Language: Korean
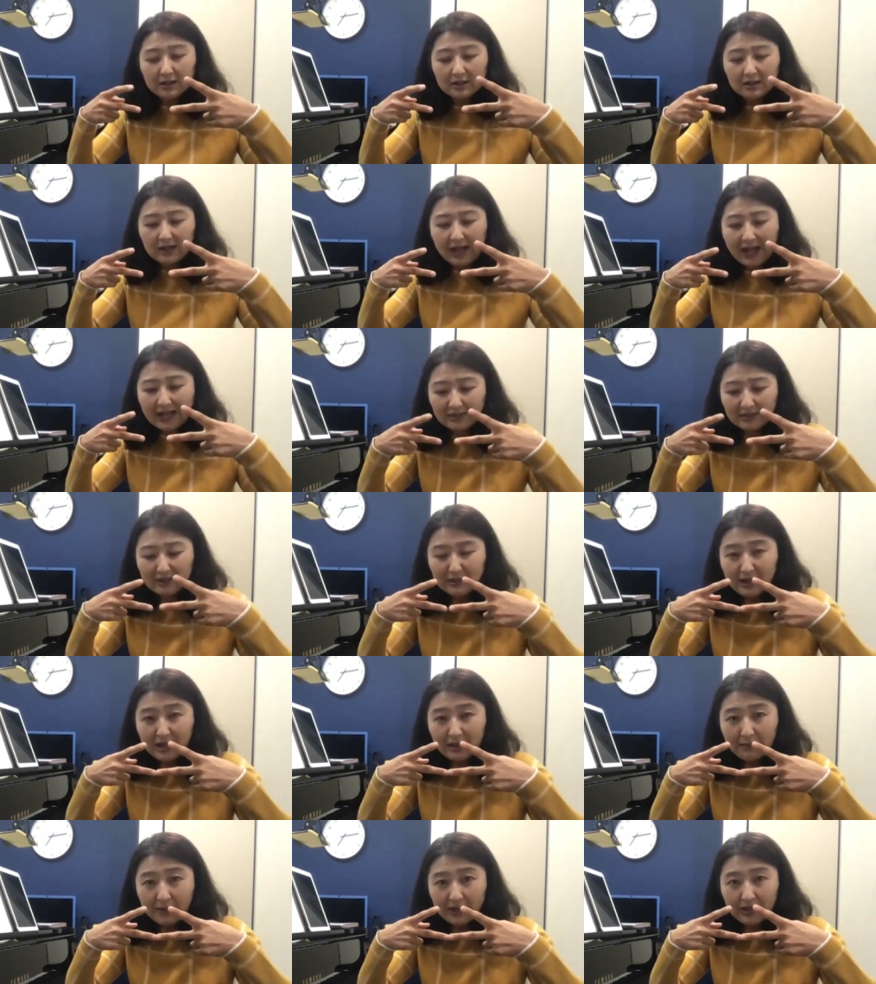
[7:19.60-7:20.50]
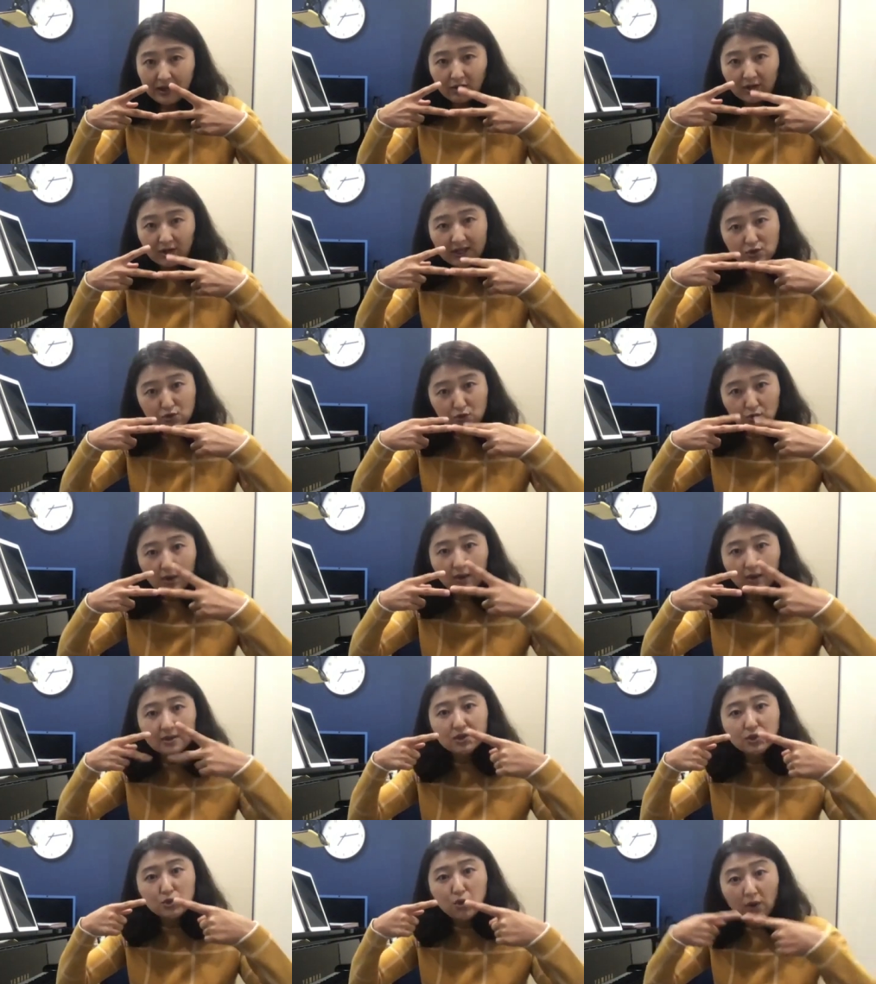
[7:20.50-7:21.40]
같은 레벨이거나 쪽,
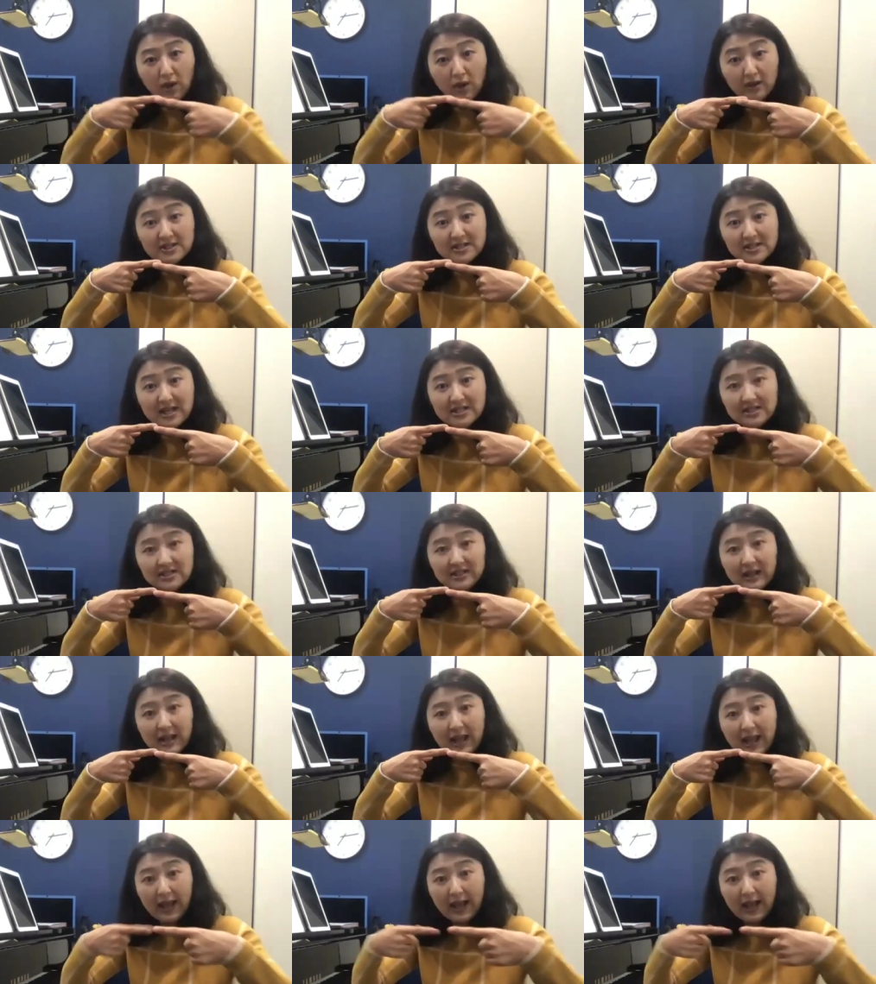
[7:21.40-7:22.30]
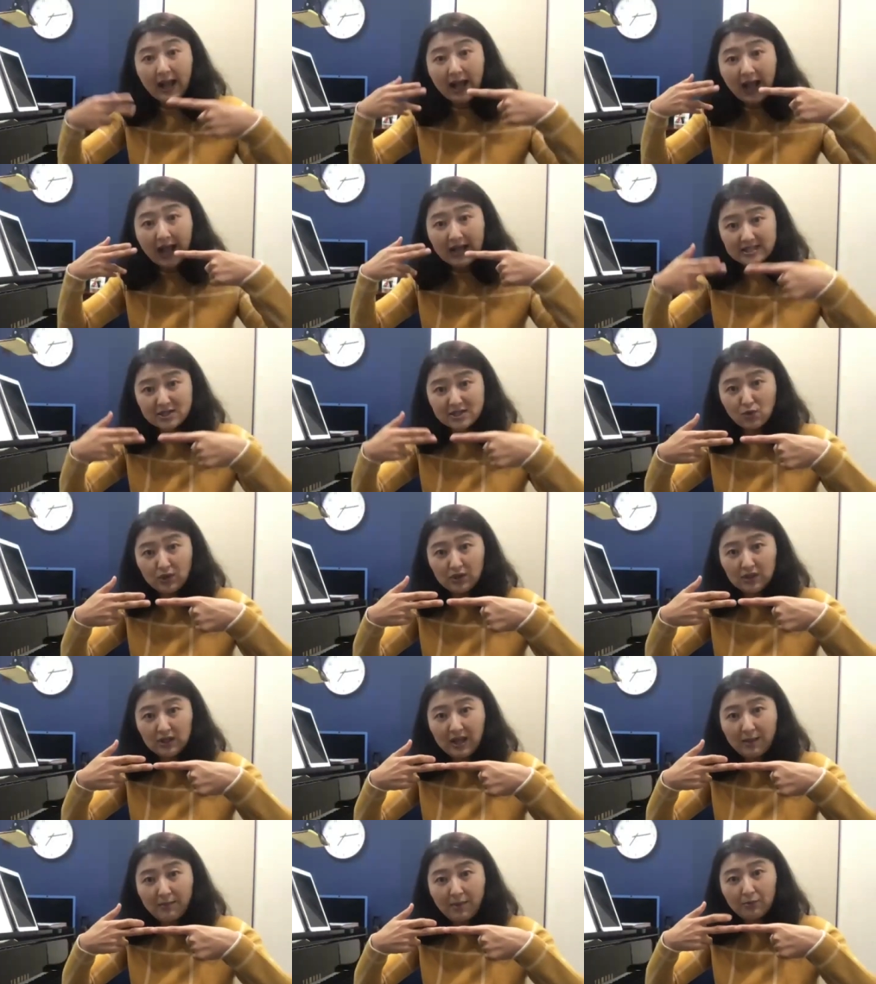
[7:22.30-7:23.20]
초견은 사실 내가 가지고 있는
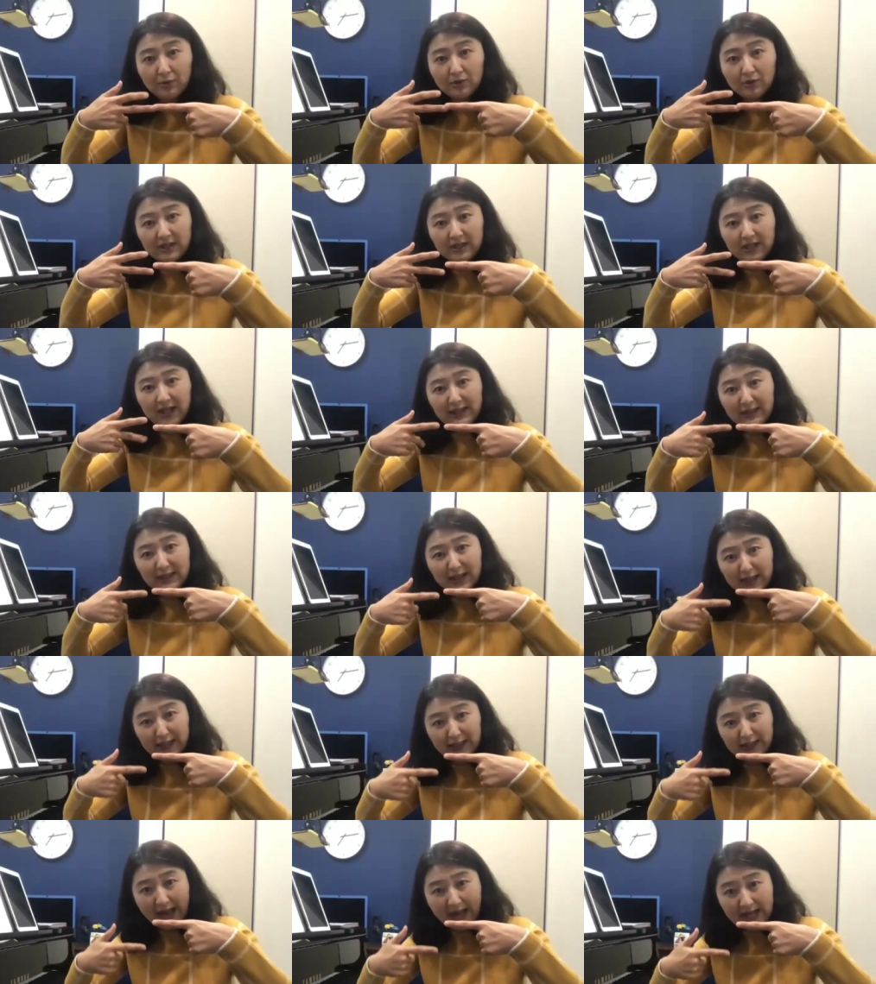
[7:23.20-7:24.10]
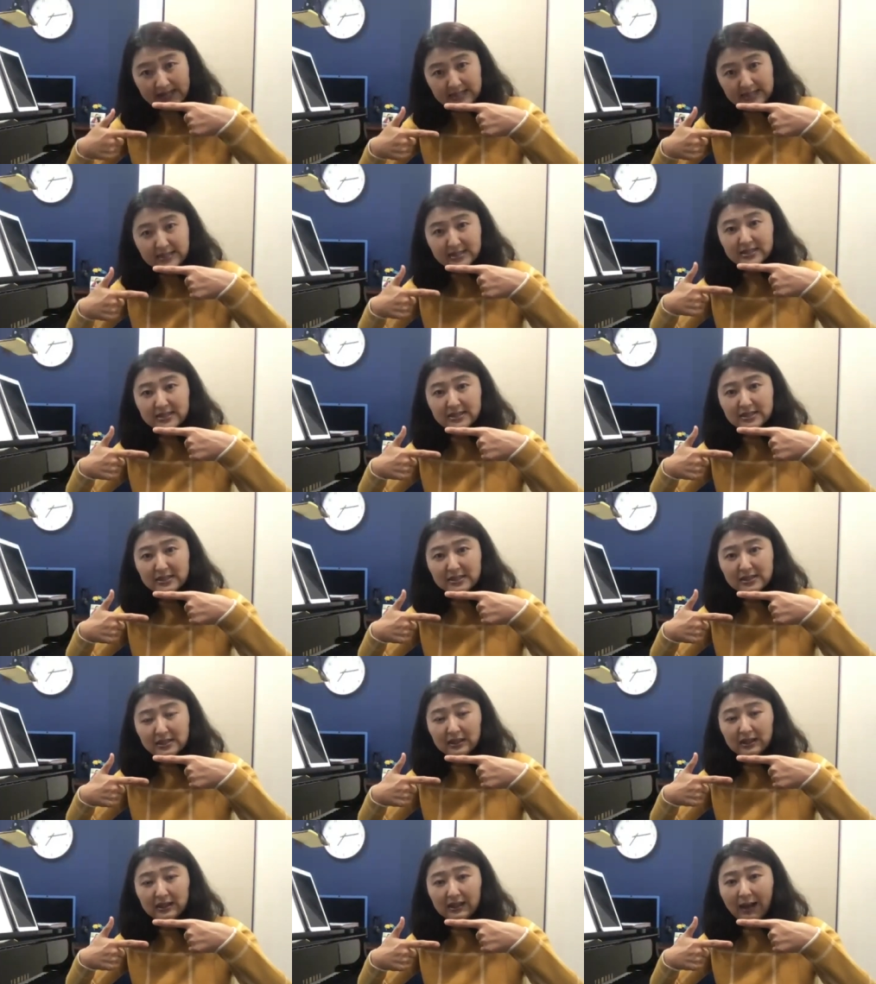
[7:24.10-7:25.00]
레벨보다는 한 단계
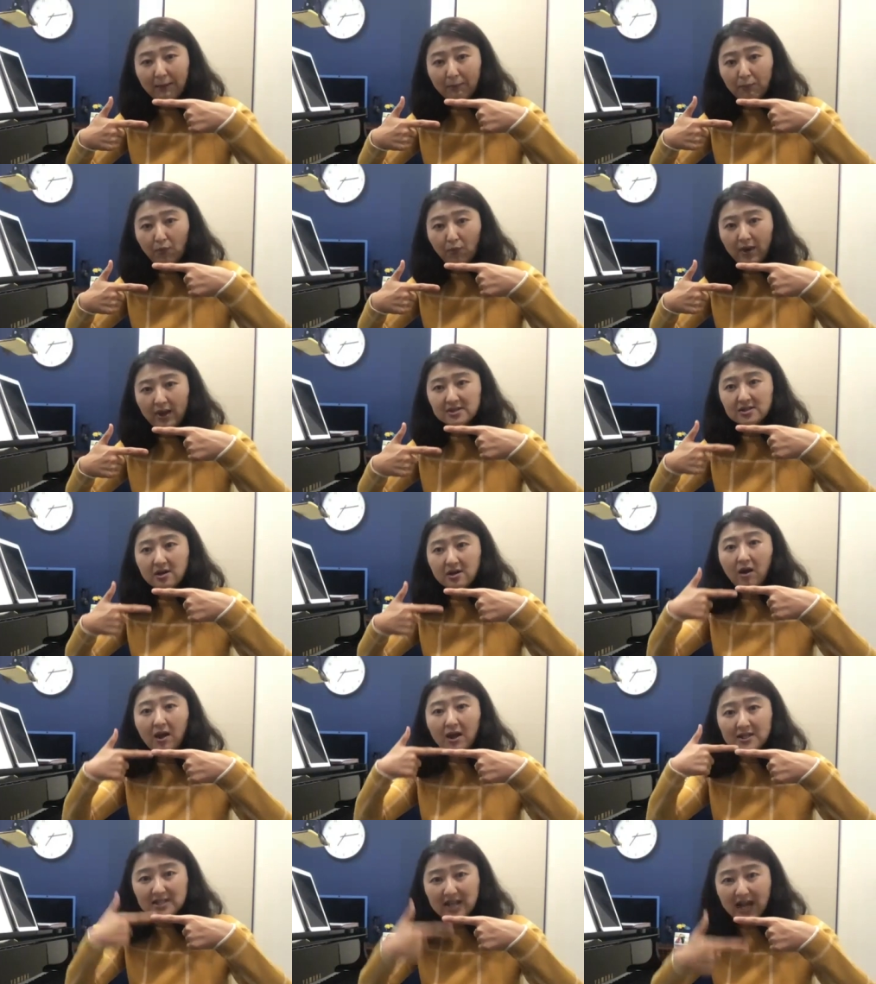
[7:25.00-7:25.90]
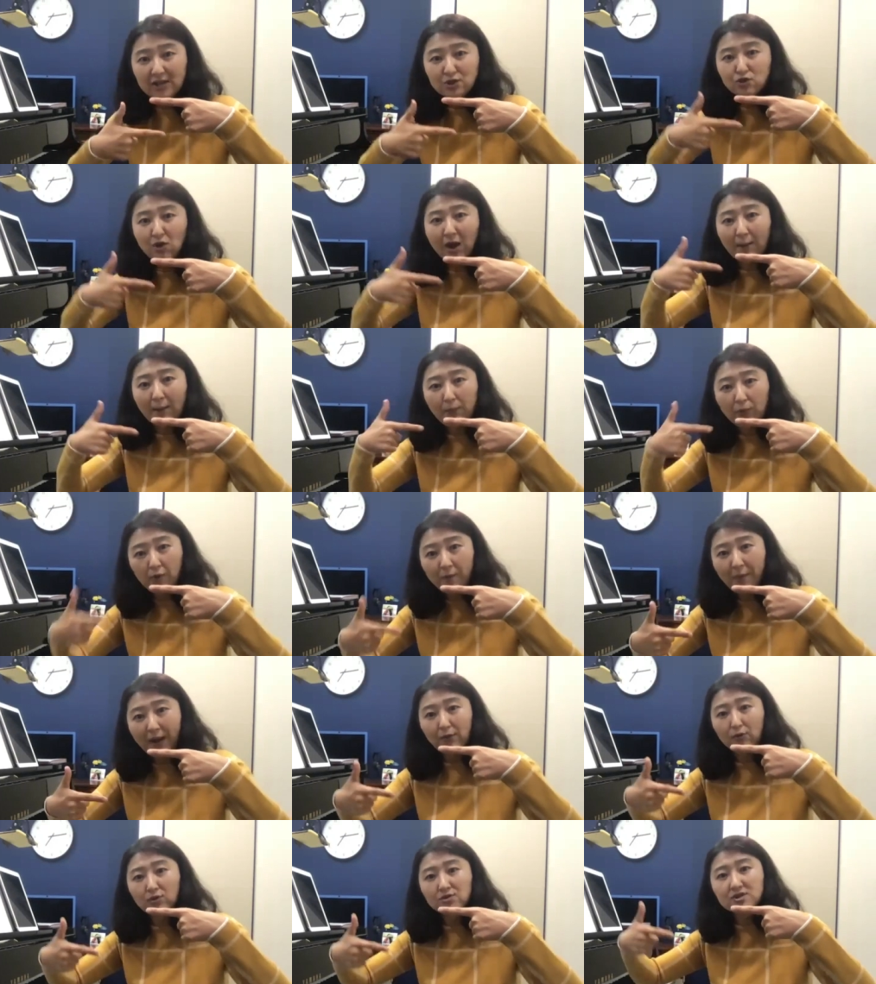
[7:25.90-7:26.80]
낮은 낙보에서 자주 악보를
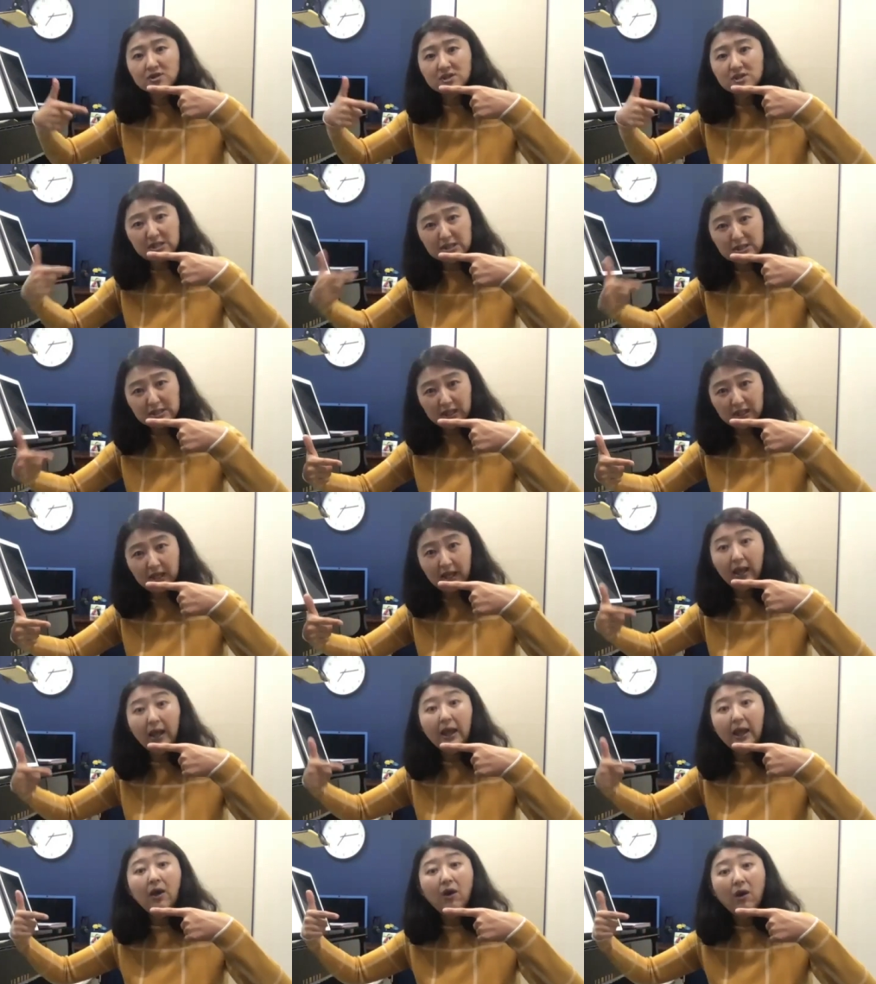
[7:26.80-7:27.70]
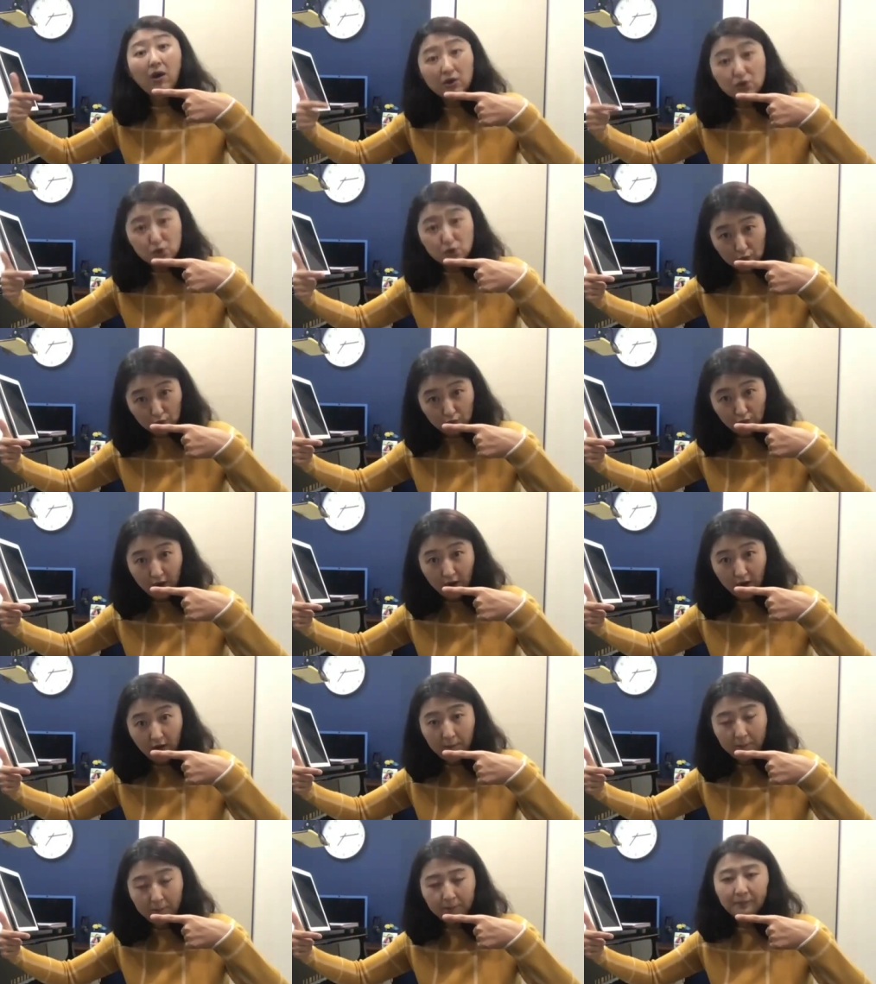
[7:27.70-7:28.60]
바꿔서 치는 게
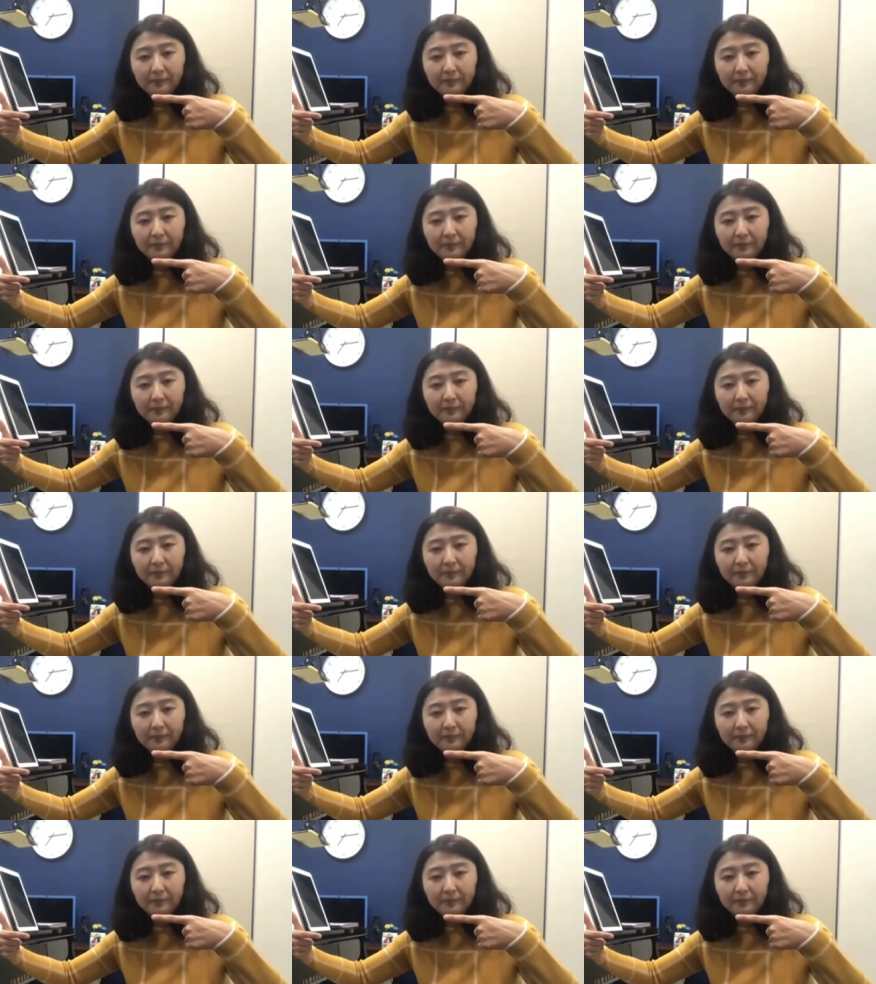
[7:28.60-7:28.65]
좋고요.